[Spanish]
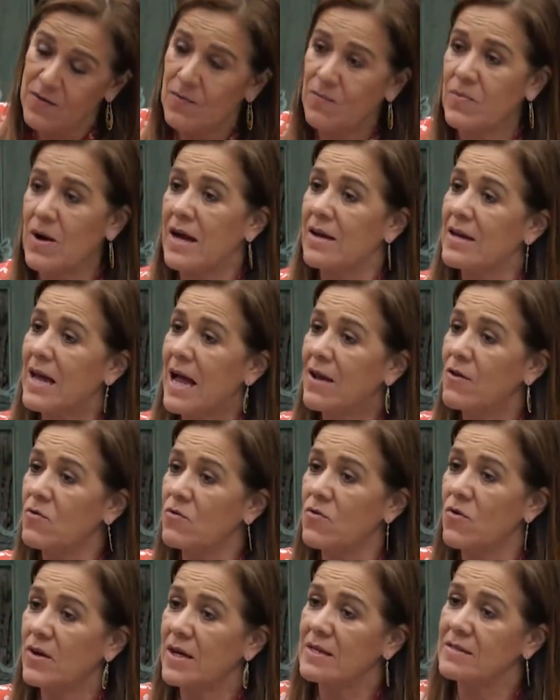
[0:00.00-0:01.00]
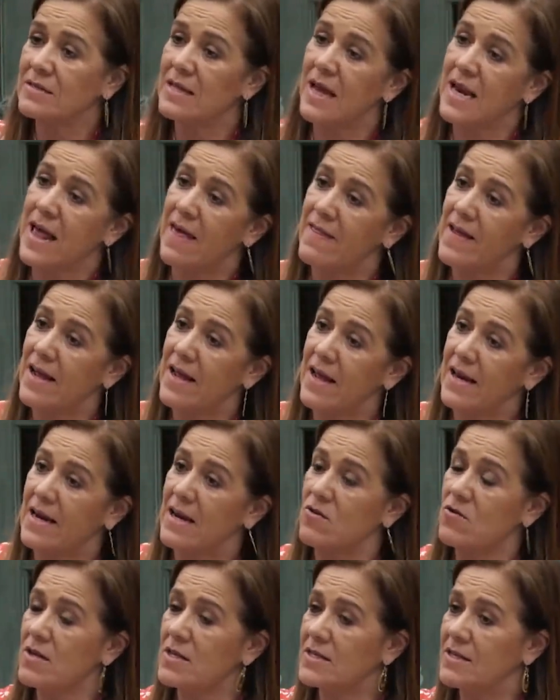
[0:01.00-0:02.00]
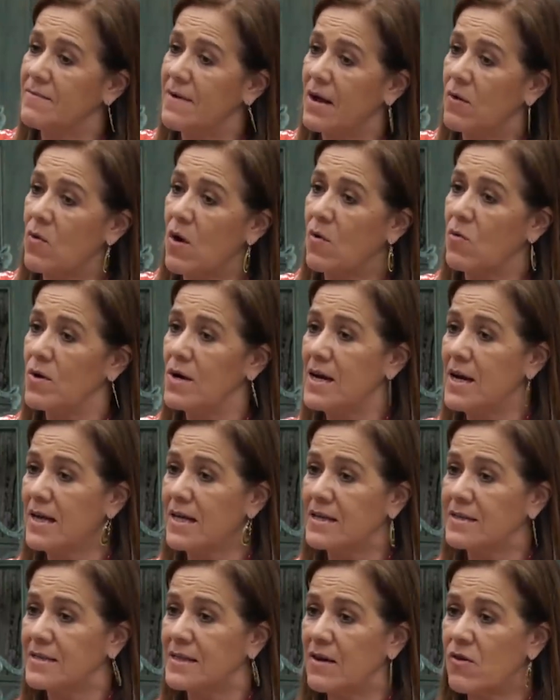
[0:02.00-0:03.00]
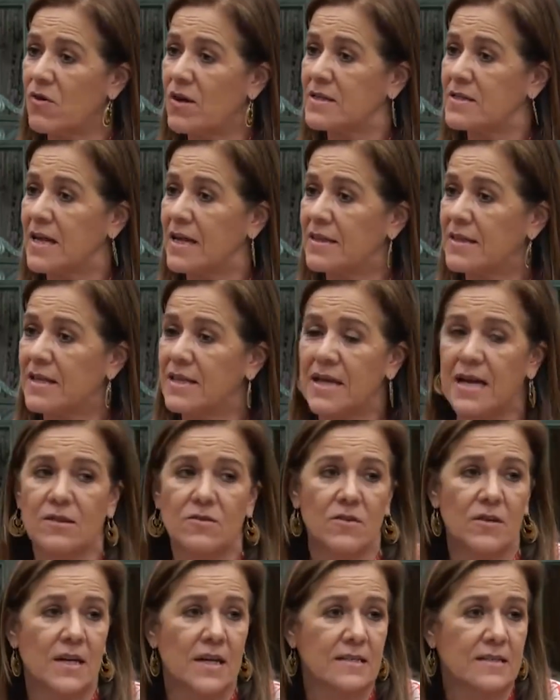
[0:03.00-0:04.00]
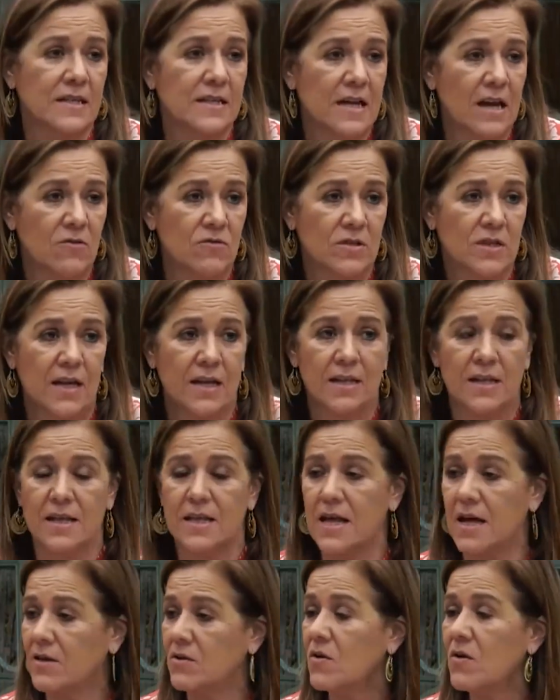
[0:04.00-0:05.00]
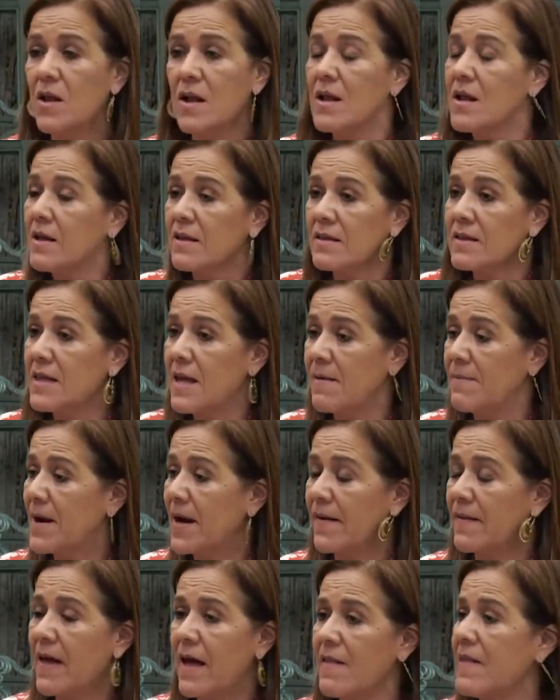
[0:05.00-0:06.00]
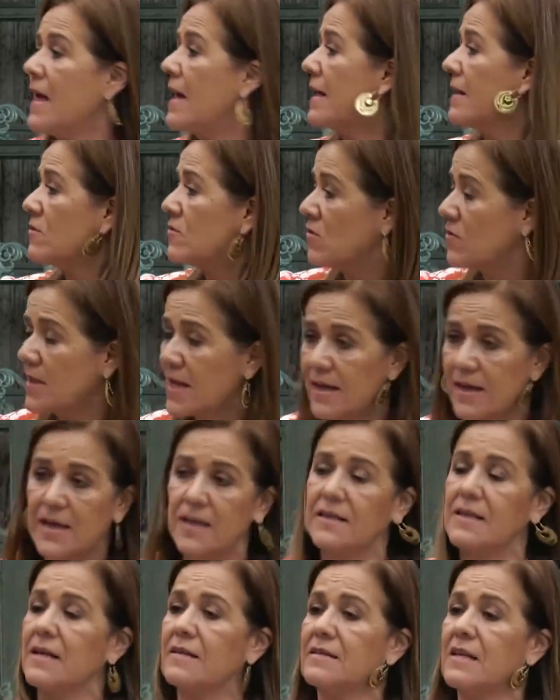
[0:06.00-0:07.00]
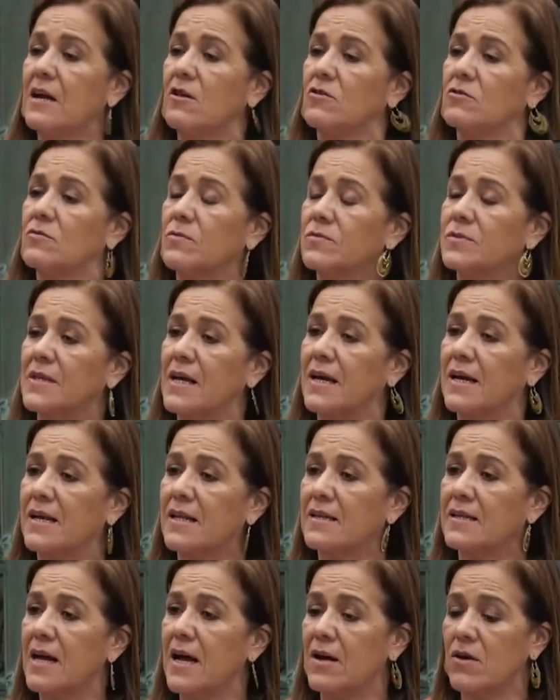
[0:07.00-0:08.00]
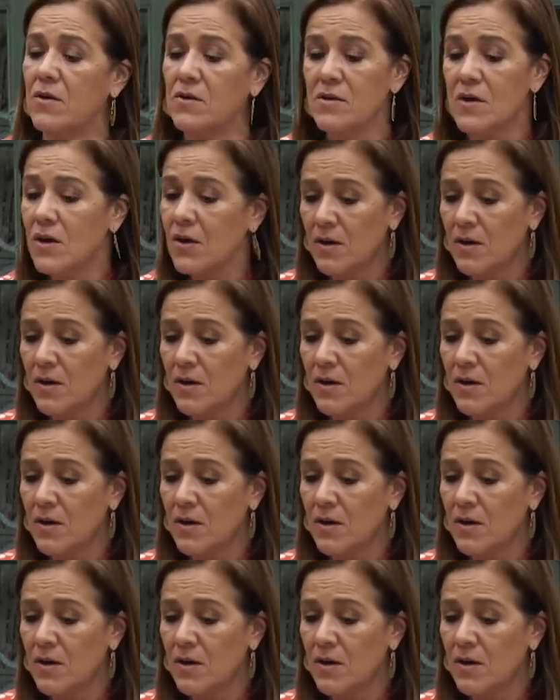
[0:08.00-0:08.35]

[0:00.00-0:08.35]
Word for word: Ahí hay uno que estará de Guerrero, que si va a Coahuila, que si ahora es candidato y que si ya no es candidato. De verdad, entonces le quita hasta los subsecretarios.